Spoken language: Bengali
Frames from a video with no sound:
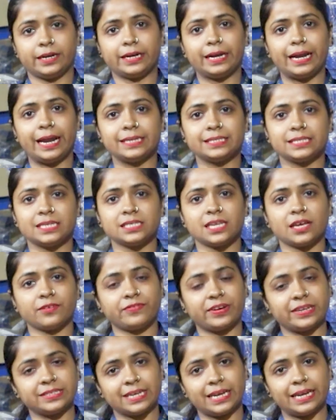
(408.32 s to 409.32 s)
ট্রেড লাইসেন্স
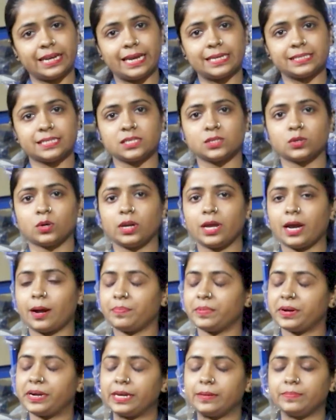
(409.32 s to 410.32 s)
আর ফ্যাসাই লাইসেন্স হলে
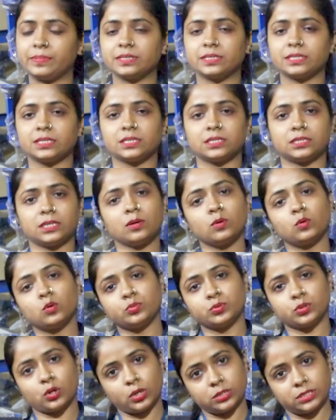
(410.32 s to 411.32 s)
আপনার এই বিজনেসটা
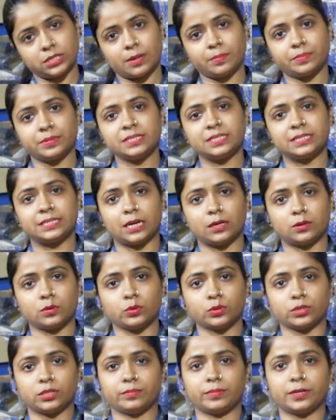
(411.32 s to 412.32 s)
খুব সহজে আপনি স্টার্ট
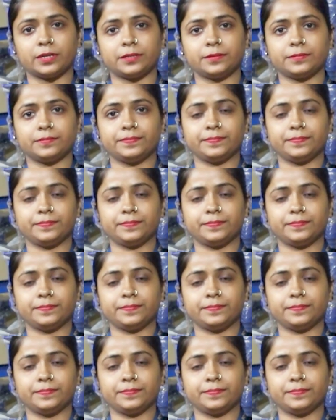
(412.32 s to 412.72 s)
করতে পারেন